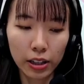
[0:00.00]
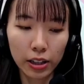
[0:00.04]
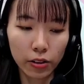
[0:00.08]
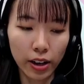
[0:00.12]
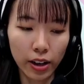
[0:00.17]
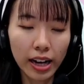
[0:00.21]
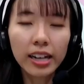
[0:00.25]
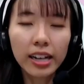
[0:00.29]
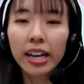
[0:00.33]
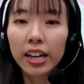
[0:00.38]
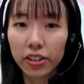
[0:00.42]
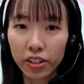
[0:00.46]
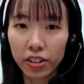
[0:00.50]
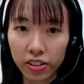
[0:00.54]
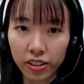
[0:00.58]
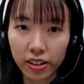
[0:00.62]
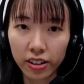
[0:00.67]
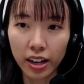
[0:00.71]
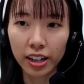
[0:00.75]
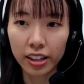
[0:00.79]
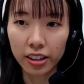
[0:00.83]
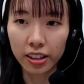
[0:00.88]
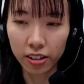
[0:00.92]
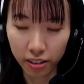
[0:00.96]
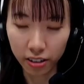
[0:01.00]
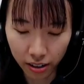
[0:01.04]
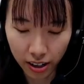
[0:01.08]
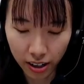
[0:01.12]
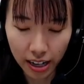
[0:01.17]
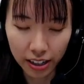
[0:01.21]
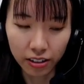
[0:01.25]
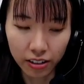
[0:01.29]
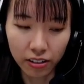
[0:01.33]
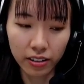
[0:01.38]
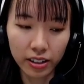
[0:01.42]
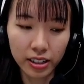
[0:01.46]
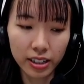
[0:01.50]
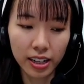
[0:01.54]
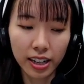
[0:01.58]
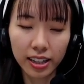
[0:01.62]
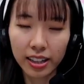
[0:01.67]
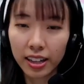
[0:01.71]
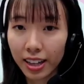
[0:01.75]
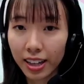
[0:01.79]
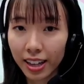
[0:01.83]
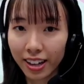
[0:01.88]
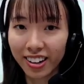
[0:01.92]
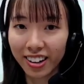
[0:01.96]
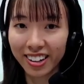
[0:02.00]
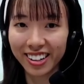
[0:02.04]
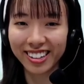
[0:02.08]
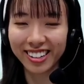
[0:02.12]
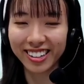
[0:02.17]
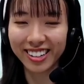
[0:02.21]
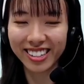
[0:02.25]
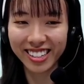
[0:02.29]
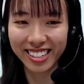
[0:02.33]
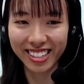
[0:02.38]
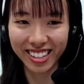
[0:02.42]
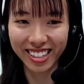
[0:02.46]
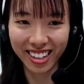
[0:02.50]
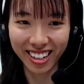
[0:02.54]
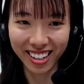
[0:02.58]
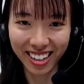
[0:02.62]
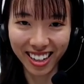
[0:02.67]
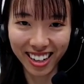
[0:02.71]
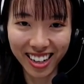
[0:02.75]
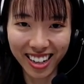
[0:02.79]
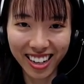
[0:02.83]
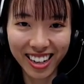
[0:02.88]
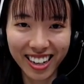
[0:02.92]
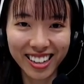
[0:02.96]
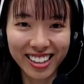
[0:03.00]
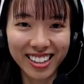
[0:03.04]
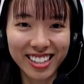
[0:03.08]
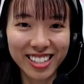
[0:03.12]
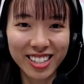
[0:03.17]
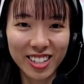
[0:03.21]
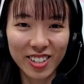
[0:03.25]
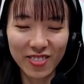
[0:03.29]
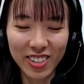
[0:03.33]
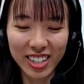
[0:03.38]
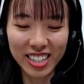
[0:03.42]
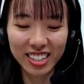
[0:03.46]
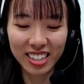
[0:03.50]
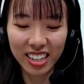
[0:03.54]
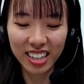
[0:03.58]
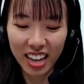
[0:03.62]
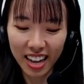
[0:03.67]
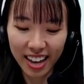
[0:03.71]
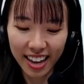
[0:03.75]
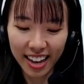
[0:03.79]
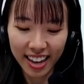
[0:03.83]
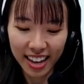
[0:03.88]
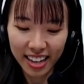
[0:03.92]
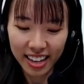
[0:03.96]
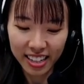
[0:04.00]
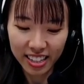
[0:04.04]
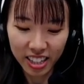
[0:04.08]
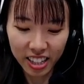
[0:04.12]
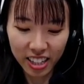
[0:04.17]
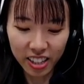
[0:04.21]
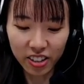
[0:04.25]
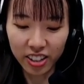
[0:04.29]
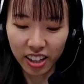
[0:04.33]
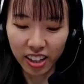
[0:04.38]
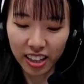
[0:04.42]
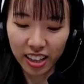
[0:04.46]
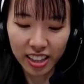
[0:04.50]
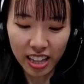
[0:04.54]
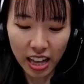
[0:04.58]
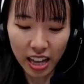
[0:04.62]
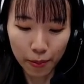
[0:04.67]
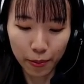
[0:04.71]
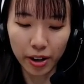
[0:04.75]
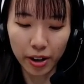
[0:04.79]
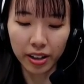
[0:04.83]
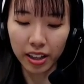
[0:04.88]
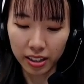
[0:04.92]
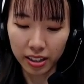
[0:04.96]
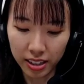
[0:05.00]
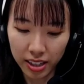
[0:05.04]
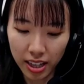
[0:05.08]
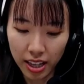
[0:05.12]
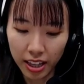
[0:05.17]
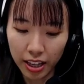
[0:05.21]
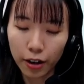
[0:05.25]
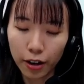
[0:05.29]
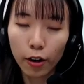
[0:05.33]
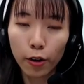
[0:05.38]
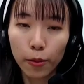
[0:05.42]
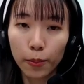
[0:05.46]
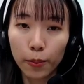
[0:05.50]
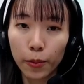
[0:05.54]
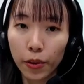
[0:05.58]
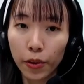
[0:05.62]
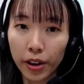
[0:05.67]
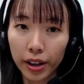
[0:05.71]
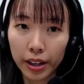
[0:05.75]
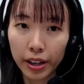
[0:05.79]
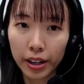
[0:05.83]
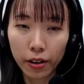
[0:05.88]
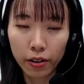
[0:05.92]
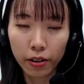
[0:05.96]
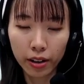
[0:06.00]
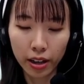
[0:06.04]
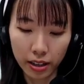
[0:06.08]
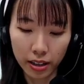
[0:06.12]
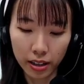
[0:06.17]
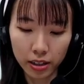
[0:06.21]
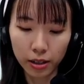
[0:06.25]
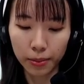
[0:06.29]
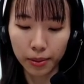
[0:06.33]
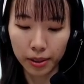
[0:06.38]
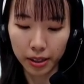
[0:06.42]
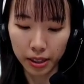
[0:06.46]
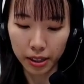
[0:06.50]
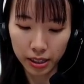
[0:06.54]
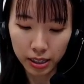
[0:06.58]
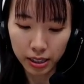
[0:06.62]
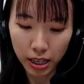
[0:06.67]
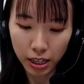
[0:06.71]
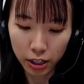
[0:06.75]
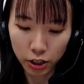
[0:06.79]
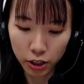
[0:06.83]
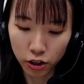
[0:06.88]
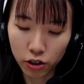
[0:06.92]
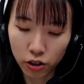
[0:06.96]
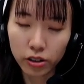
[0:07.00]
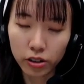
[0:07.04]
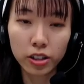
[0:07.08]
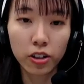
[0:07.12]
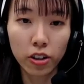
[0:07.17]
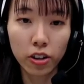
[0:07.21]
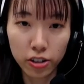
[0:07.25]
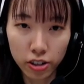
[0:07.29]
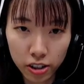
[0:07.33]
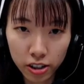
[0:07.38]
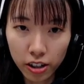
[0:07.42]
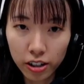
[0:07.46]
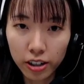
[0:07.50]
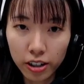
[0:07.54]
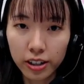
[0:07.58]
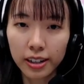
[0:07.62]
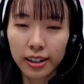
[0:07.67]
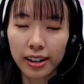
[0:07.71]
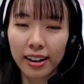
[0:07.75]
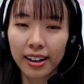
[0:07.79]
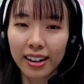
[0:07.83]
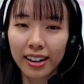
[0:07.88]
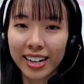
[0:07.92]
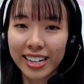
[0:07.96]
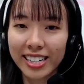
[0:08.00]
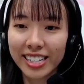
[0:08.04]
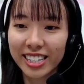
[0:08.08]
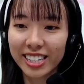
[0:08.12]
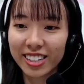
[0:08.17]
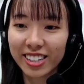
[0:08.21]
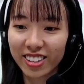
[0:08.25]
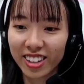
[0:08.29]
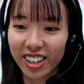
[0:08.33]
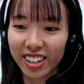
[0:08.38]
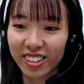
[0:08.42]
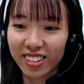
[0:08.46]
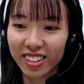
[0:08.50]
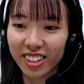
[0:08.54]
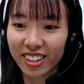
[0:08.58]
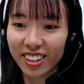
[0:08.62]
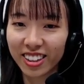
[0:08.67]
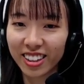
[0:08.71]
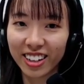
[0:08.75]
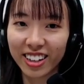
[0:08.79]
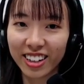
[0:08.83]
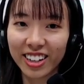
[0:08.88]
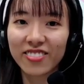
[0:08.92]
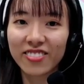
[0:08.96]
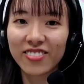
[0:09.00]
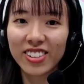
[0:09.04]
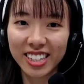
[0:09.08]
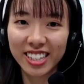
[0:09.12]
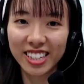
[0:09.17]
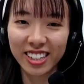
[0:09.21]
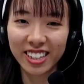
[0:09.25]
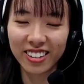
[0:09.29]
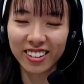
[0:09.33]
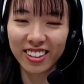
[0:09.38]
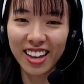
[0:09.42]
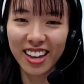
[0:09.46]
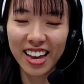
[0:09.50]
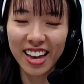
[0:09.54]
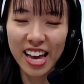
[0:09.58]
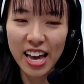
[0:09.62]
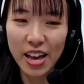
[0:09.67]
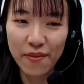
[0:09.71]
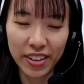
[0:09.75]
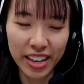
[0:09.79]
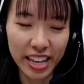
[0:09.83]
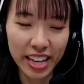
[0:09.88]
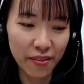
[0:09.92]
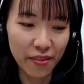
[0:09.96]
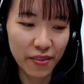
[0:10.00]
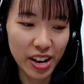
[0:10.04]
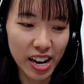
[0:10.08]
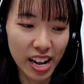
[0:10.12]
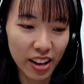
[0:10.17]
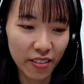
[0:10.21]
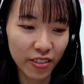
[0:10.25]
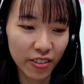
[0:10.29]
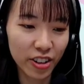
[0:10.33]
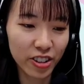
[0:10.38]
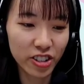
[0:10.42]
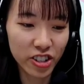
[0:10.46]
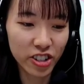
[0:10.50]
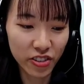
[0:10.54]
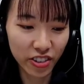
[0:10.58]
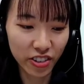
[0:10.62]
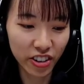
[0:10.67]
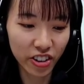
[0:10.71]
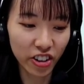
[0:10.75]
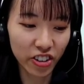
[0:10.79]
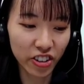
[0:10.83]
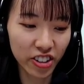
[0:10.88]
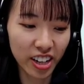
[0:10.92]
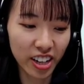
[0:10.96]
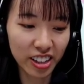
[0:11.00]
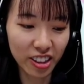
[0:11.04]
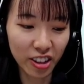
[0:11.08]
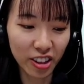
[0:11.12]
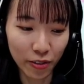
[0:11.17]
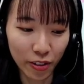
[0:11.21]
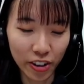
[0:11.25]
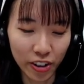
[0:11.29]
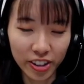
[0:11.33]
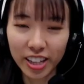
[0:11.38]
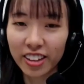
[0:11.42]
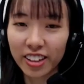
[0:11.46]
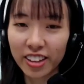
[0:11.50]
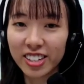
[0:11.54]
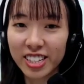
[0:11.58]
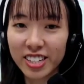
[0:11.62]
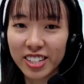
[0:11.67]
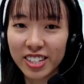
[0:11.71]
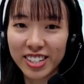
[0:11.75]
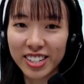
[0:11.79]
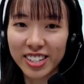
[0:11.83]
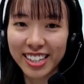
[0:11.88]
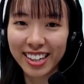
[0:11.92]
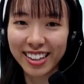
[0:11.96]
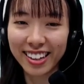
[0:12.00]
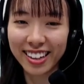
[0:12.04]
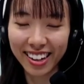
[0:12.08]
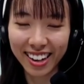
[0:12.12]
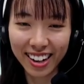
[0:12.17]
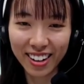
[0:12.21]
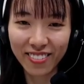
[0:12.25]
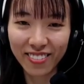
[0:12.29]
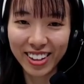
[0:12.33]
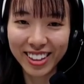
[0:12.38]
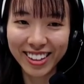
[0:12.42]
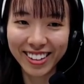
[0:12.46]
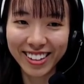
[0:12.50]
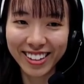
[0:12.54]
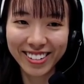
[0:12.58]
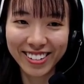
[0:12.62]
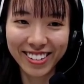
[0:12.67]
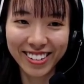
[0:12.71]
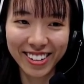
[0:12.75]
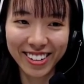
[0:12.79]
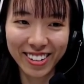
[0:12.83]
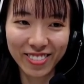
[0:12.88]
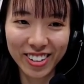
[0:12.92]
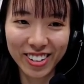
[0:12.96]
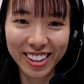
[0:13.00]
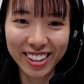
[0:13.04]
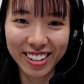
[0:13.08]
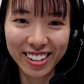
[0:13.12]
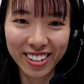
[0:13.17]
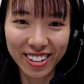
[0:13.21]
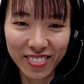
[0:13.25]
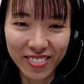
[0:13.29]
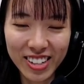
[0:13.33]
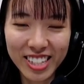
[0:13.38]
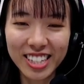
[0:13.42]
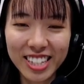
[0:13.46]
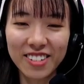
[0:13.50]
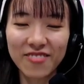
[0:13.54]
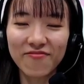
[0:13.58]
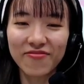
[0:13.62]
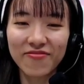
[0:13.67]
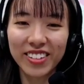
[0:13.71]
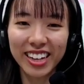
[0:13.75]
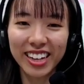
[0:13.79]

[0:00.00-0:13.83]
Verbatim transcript: とアンケートの回答、あの、忘れなきはよろしくお願いいたします。次の7タームはですね、日本貿易保険様ですね、15時55分から開始予定となっておりますので、見極めライブ YouTube、この後もお楽しみいただければというふうに思っております。